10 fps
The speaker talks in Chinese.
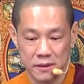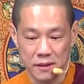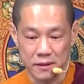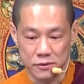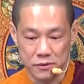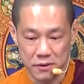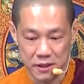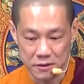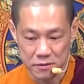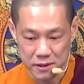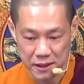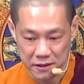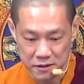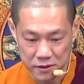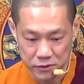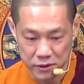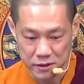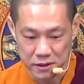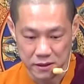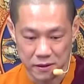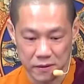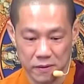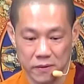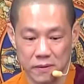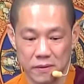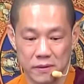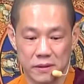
啊，去年虽然受孕成功，